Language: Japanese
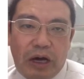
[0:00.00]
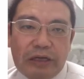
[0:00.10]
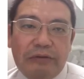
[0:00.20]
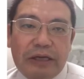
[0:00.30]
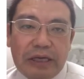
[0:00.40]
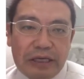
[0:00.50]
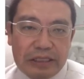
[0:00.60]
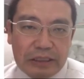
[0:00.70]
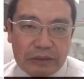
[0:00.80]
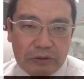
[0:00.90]
あるいは経営
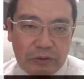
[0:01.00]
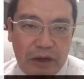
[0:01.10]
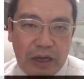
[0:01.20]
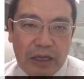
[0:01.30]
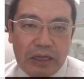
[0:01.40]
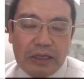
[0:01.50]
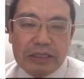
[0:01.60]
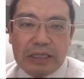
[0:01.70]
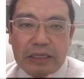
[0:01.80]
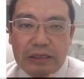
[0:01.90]
者っていうのは、
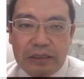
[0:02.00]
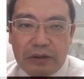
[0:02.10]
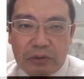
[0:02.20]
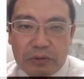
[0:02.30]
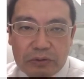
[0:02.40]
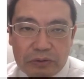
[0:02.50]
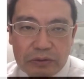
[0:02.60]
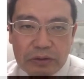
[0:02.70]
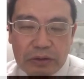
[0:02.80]
責任を取る、